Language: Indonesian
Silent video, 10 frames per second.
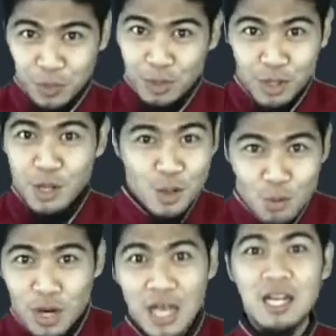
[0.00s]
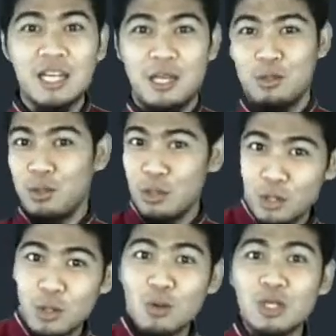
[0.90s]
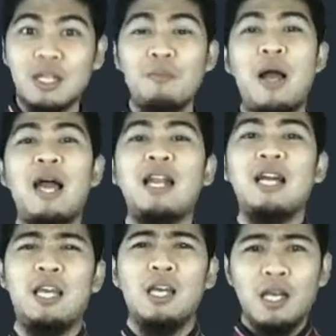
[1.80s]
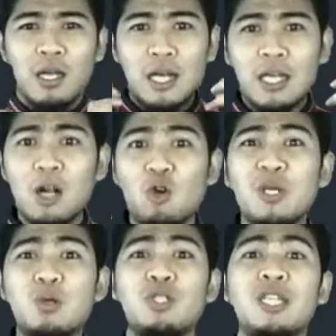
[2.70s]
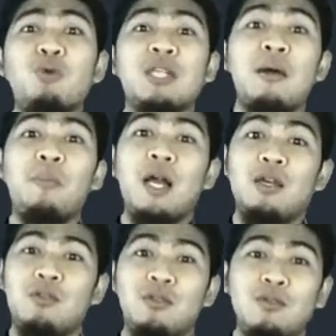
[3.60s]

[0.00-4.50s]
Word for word: diulah lagi, diterus dikembangkan lagi. Kira-kira kumis kucing buat apa gitu?